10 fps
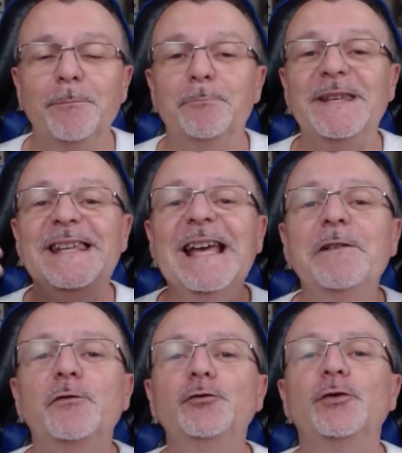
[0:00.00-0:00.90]

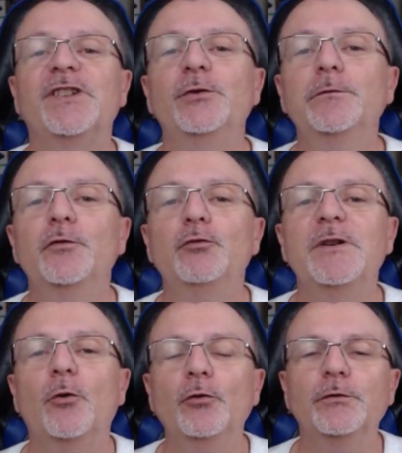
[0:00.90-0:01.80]
bienvenue dans un nouveau
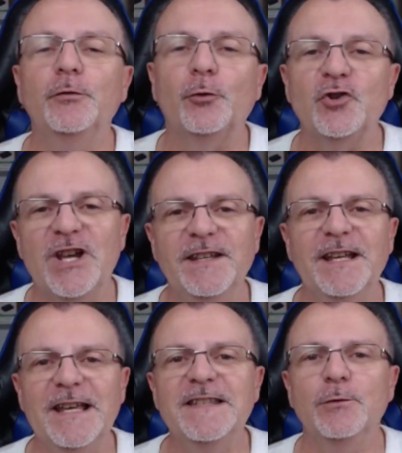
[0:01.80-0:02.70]
numéro de votre chaîne
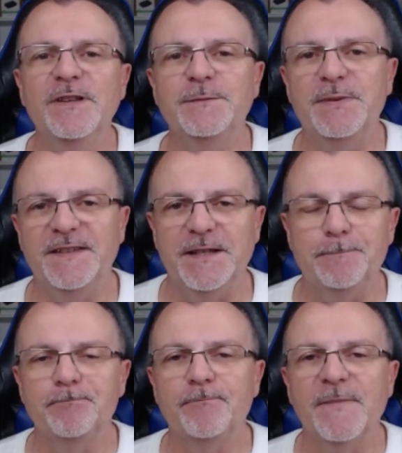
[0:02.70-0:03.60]
SOS PC.
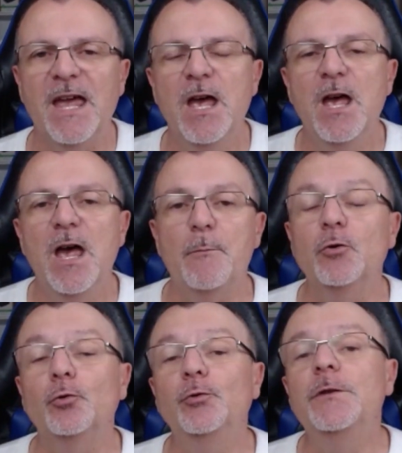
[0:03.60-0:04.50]
Bah,
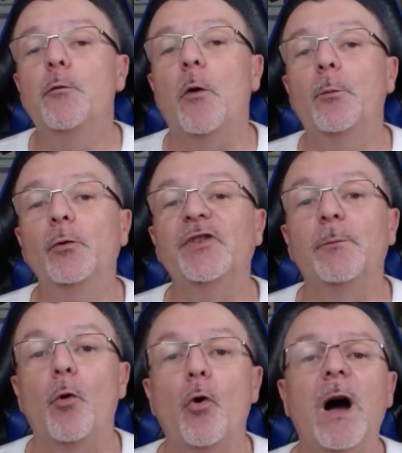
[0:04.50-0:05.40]
aujourd'hui, je vous propose un
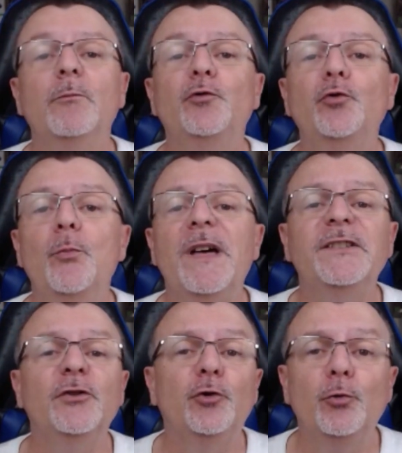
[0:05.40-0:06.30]
programme tout
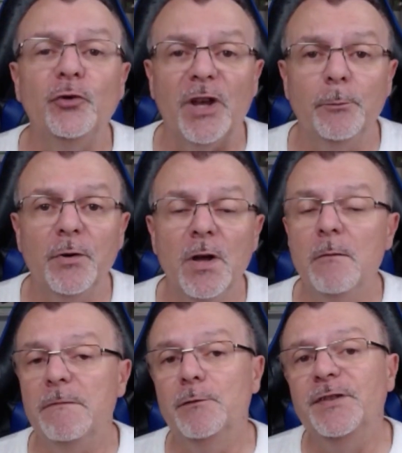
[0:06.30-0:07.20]
bête, tout simple,
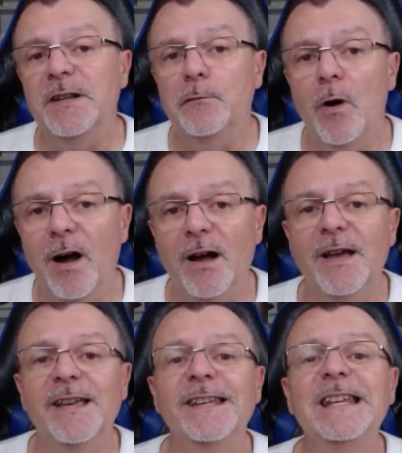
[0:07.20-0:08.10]
mais vous allez voir,
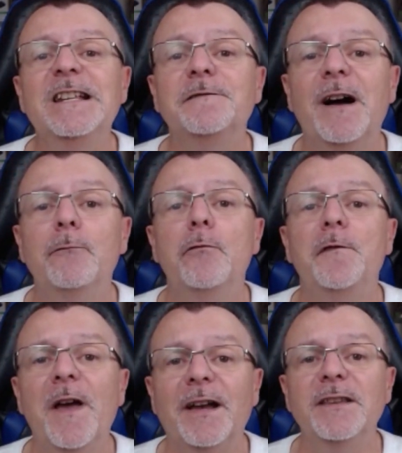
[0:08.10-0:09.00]
il va vous
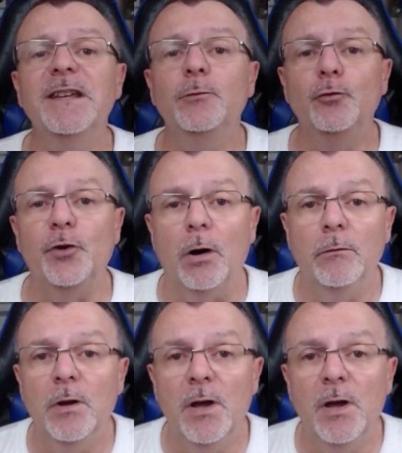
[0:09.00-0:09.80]
faire gagner du temps.